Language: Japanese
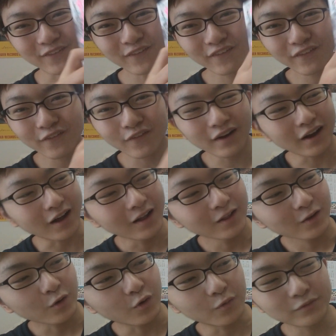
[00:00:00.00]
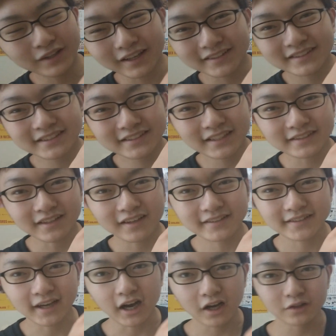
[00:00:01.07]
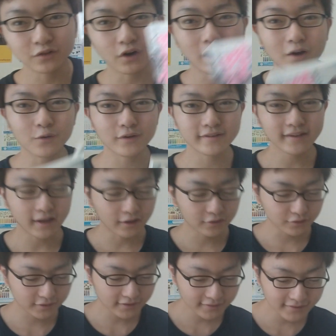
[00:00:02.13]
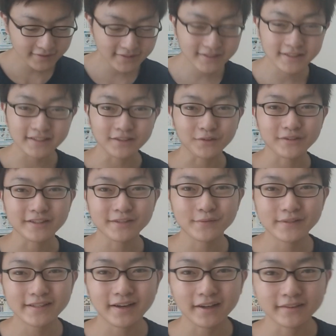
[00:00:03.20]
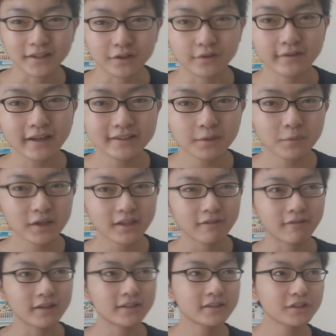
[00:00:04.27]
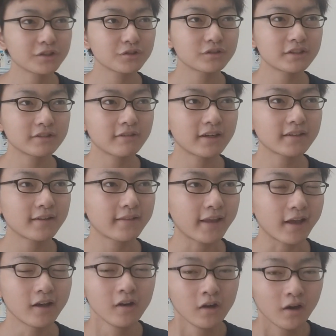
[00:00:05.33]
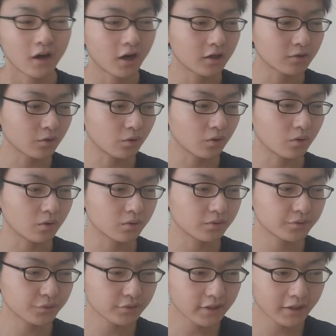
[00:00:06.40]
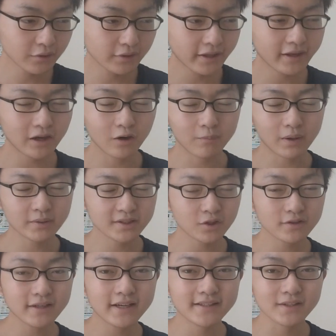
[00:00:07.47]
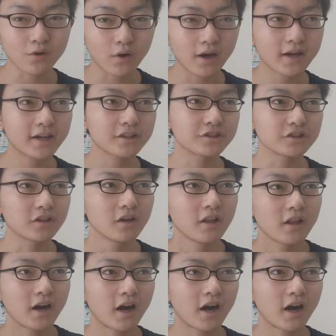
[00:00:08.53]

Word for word: しょ。この子は、胸が小さいじゃないですか。これ前提知識を説明してなかったけど、埼玉県は貧乳って言われてて、女性のね、バストサイズを測る